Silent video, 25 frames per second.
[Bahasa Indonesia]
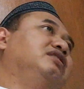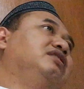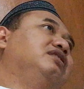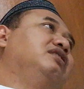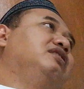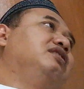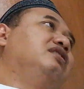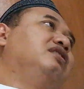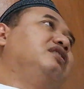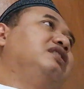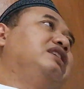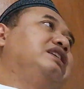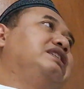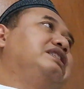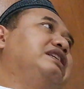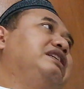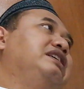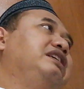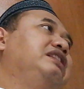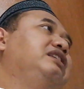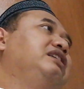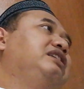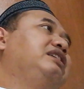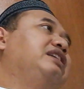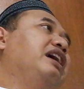Jadi
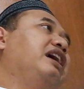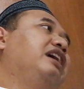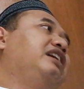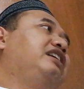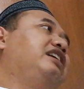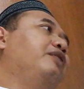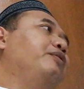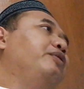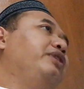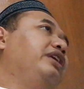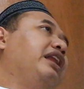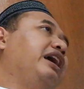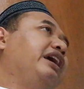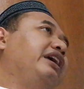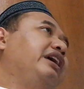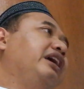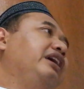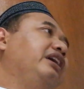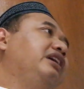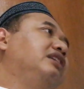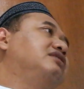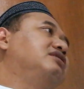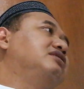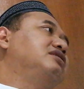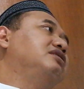tidak ada wilayah
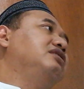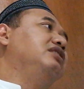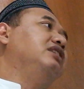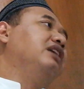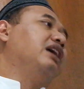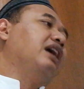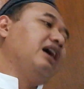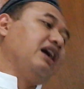ijtihad.